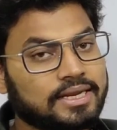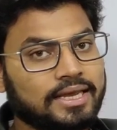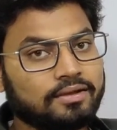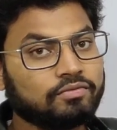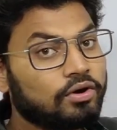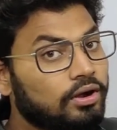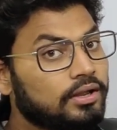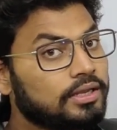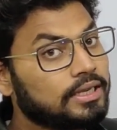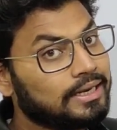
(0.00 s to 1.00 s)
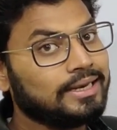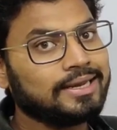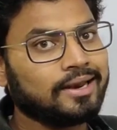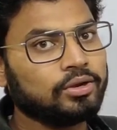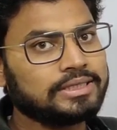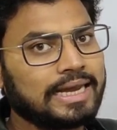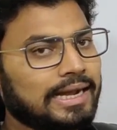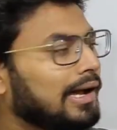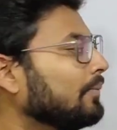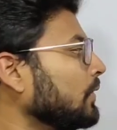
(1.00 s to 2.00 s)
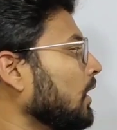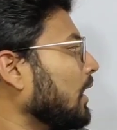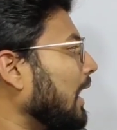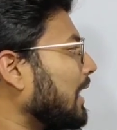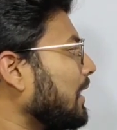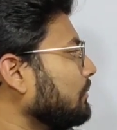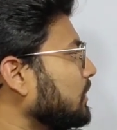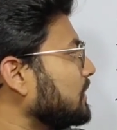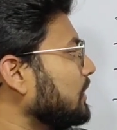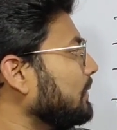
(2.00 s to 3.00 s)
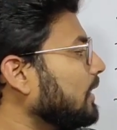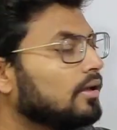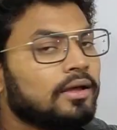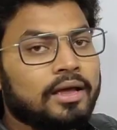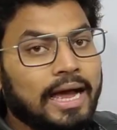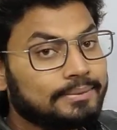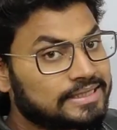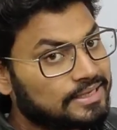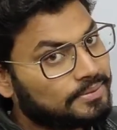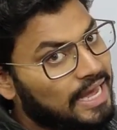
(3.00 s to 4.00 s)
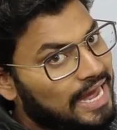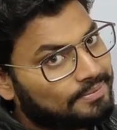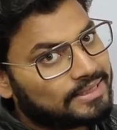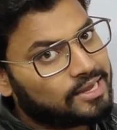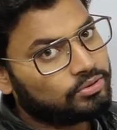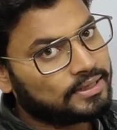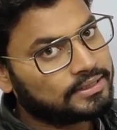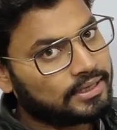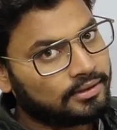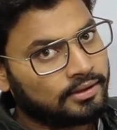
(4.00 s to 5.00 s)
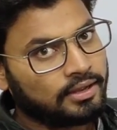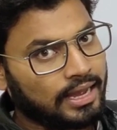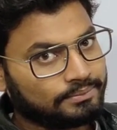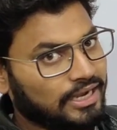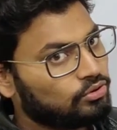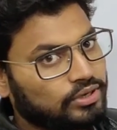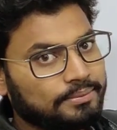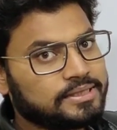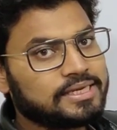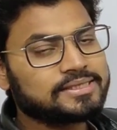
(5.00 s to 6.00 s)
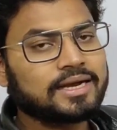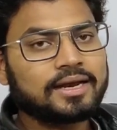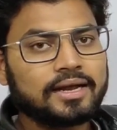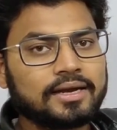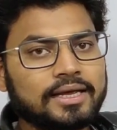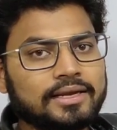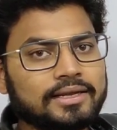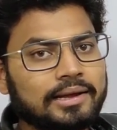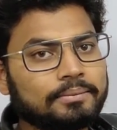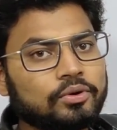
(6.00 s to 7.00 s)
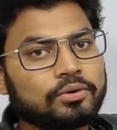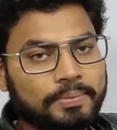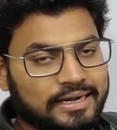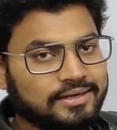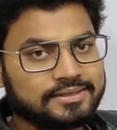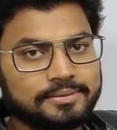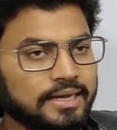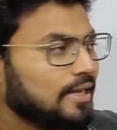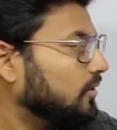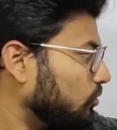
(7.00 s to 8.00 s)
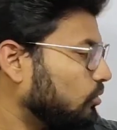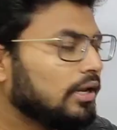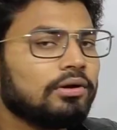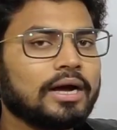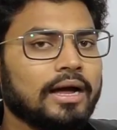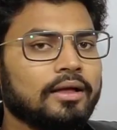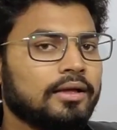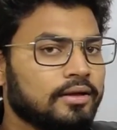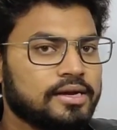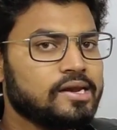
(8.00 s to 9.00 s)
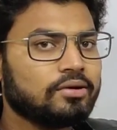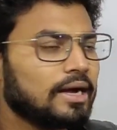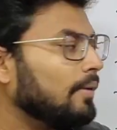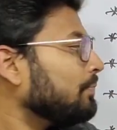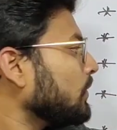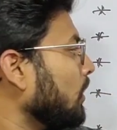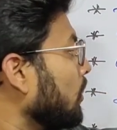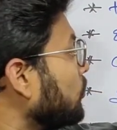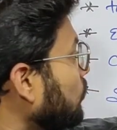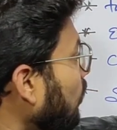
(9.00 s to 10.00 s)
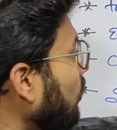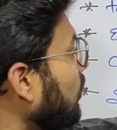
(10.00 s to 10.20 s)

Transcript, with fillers: नहीं वो इलीगल हो जाएगा अगर हम किसी भी अब जैसे बिहार में दारू बंद है अब दारू का बिजनेस अगर करने के लिए हम लोग पार्टनरशिप करेंगे तो थोड़े होगा नहीं ना होगा तो